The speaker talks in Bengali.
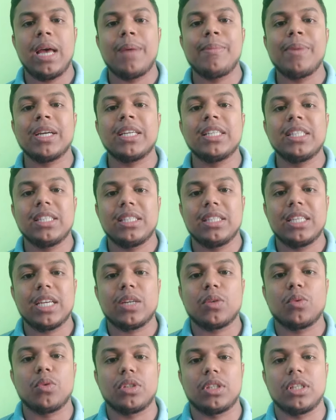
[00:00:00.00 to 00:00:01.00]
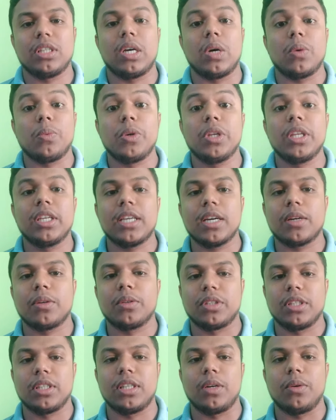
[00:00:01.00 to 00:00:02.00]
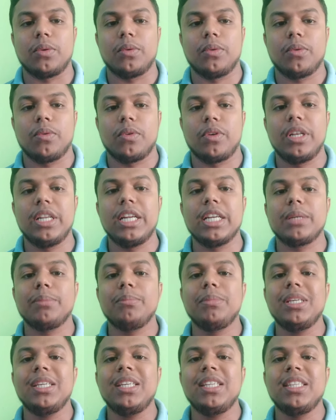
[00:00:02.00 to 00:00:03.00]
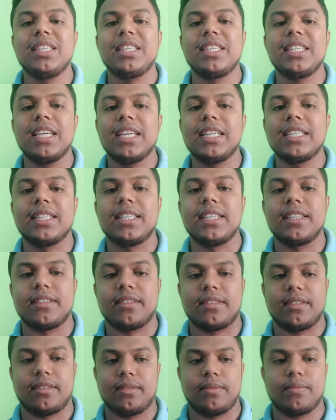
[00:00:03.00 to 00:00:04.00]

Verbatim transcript: আমাকে চেক করতে দাও পরীক্ষা করতে দাও লেট মি চেক দিস